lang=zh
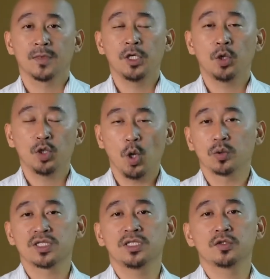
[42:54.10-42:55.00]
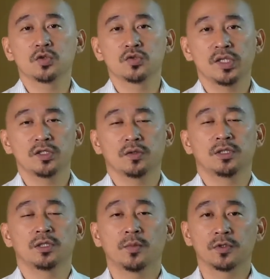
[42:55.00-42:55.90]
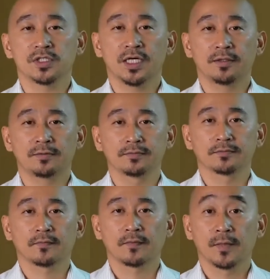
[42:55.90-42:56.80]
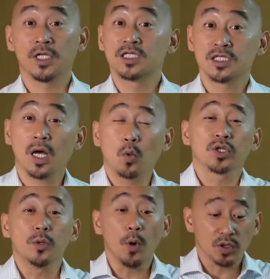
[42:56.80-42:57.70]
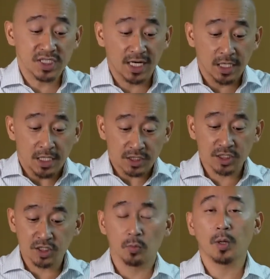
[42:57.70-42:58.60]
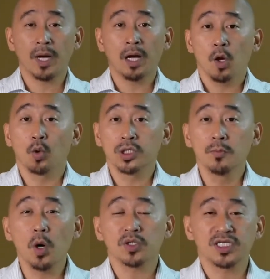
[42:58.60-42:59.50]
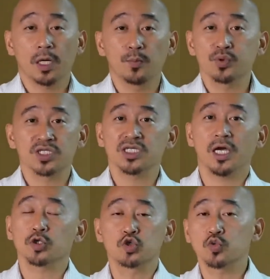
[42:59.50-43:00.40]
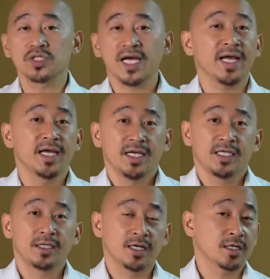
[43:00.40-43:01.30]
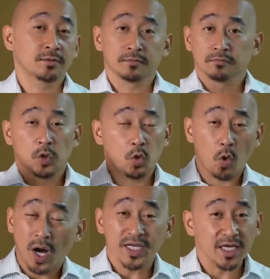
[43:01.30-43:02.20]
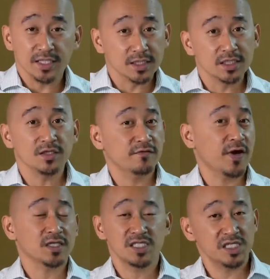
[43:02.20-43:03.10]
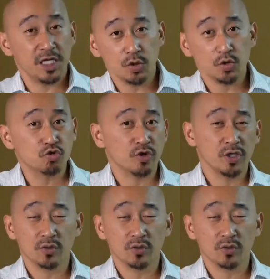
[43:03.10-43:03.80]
你有勇气去追求你的梦想。你知道我的梦想是什么吗？我的梦想不是要住在一个荒野的地方，接雨水，